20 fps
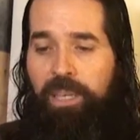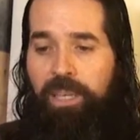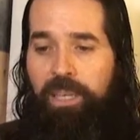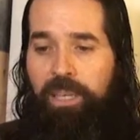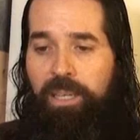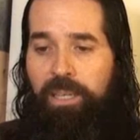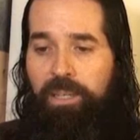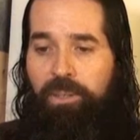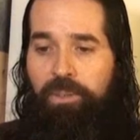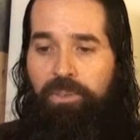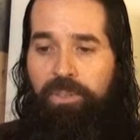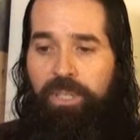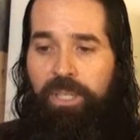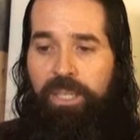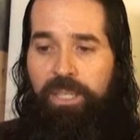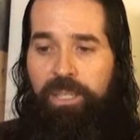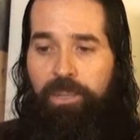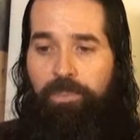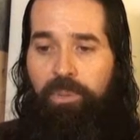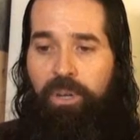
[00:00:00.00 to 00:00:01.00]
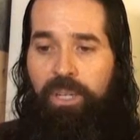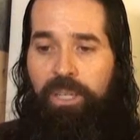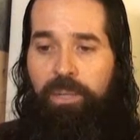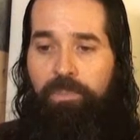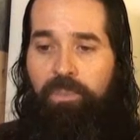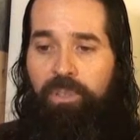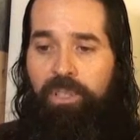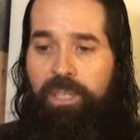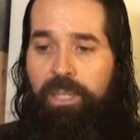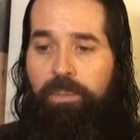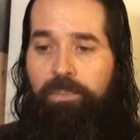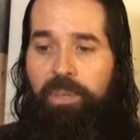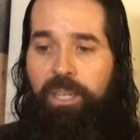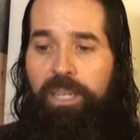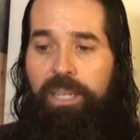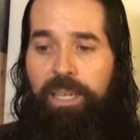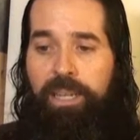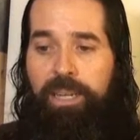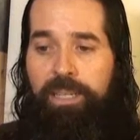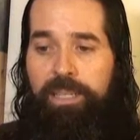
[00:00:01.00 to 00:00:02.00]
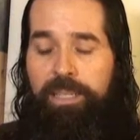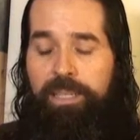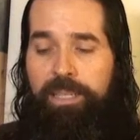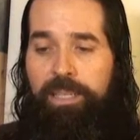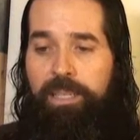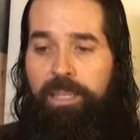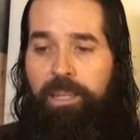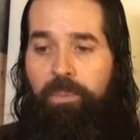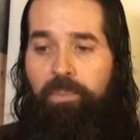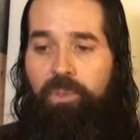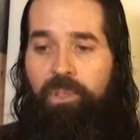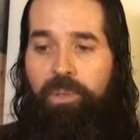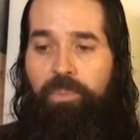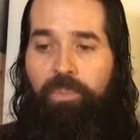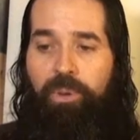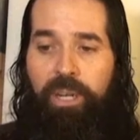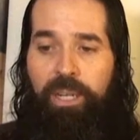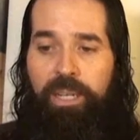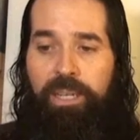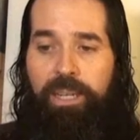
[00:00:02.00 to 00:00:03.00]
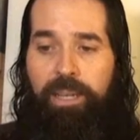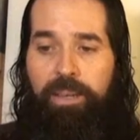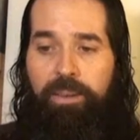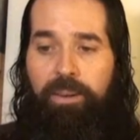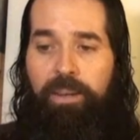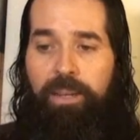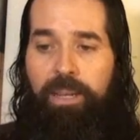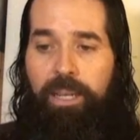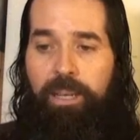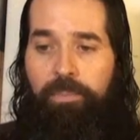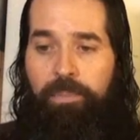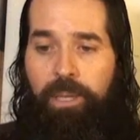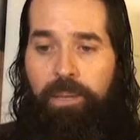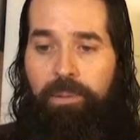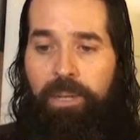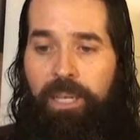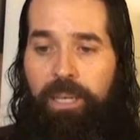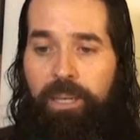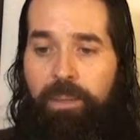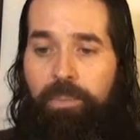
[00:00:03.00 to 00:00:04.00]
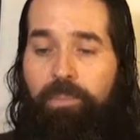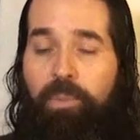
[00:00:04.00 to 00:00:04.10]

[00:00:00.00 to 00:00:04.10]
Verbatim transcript: Entonces aprendimos también que necesitamos aprender la Biblia,